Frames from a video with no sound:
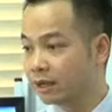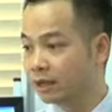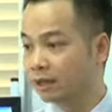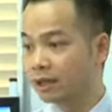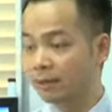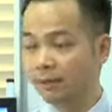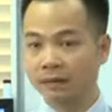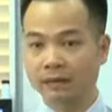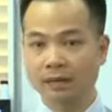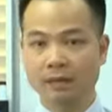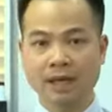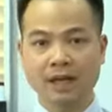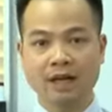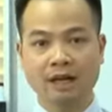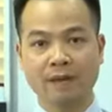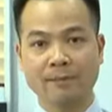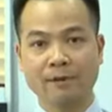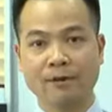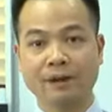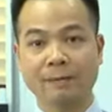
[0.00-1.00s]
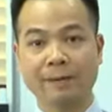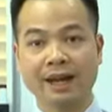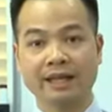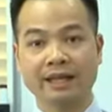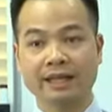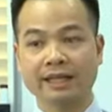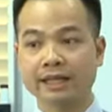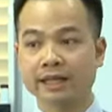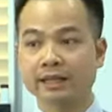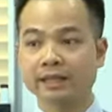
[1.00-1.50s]
mà còn là ước mơ
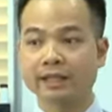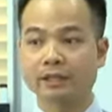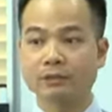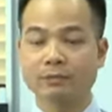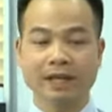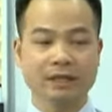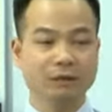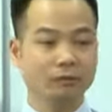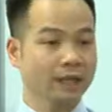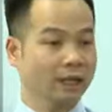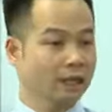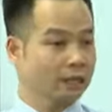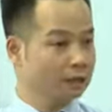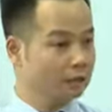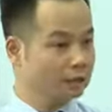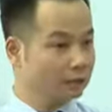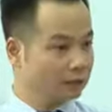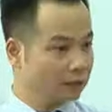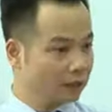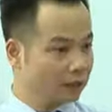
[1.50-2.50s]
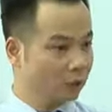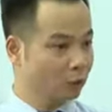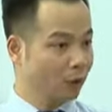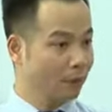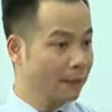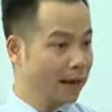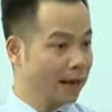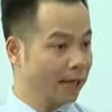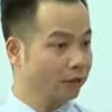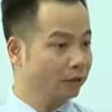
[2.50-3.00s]
của anh Dũng khi xác định
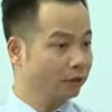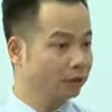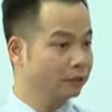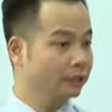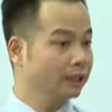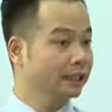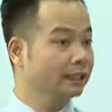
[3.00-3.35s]
gắn sự nghiệp của